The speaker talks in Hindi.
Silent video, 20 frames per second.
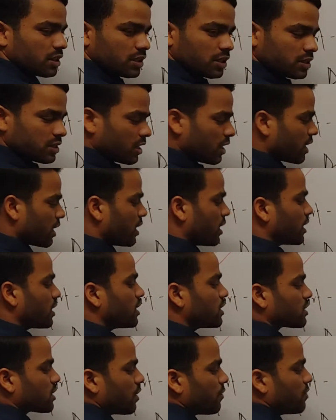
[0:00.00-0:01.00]
मंथ तक चलेगा
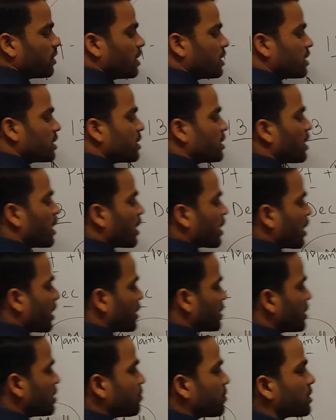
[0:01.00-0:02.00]
लेकिन इसका वैलिडिटी रहेगा
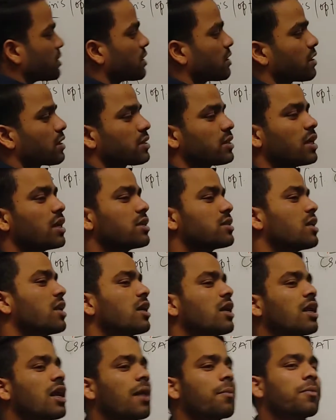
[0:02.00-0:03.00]
एटीन मंथ तक दरअसल
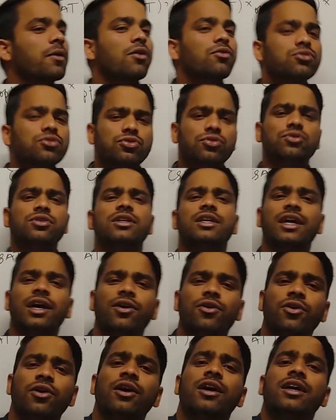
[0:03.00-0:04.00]
अगर आपका कुछ छूट
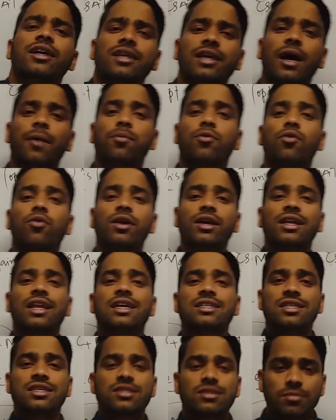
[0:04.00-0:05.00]
गया हो या आपको कोई
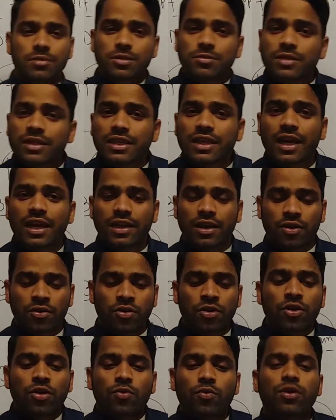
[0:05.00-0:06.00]
क्लासेस समझ में नहीं आया
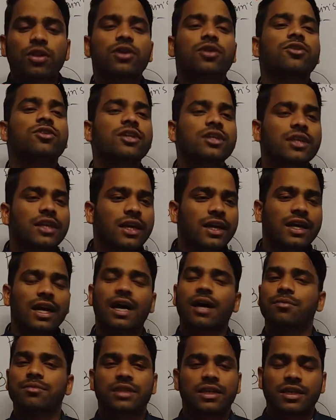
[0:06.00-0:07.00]
हो वो रिकॉर्डेड
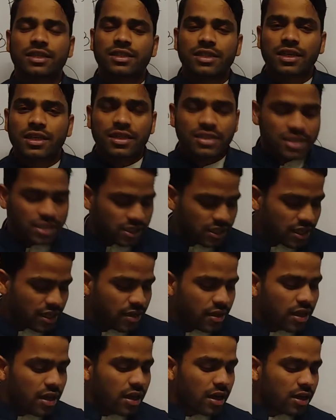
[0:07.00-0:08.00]
रहेगा आप जाके चेक कर सकते
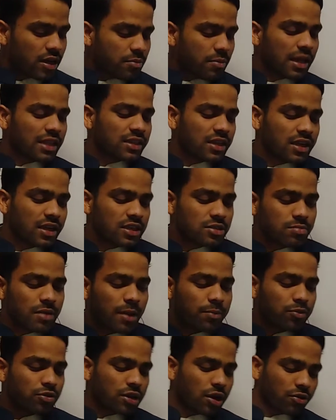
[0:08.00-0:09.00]
हैं अगर बात करें
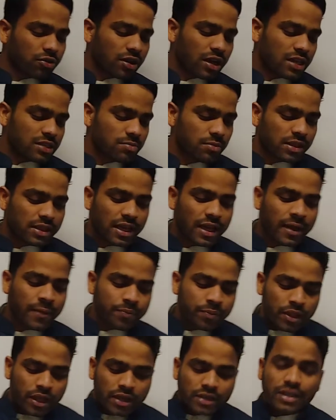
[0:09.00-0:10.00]
इसमें आपको डाउट क्लास मिलता
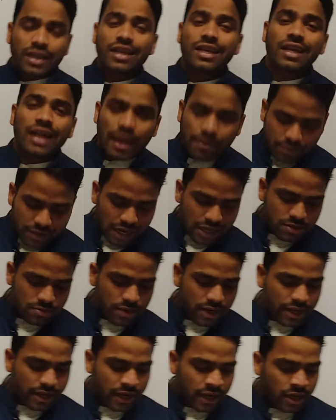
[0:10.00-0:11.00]
है डेली लाइव क्लास
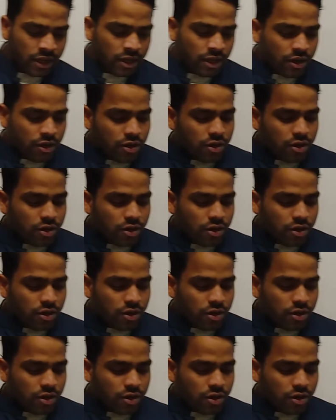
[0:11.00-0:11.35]
मिलेगा